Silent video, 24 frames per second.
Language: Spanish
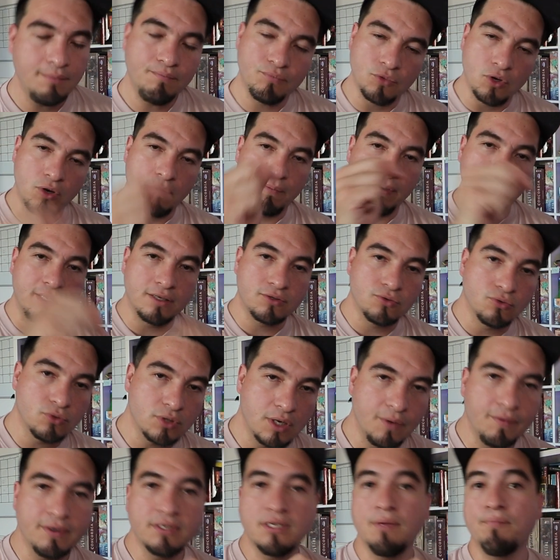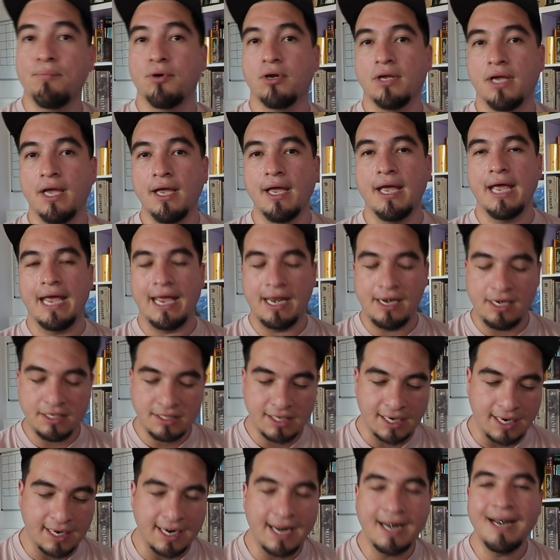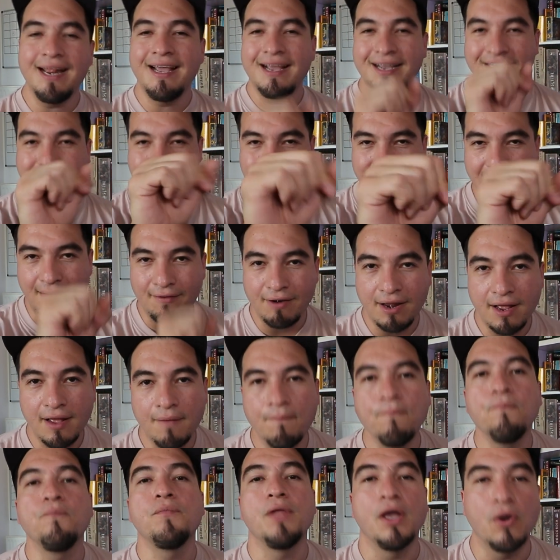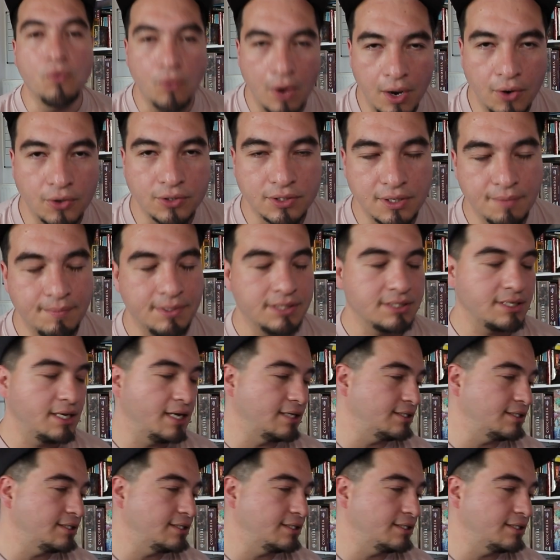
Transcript: no olviden suscribirse porque en este canal se habla de juegos de mesa.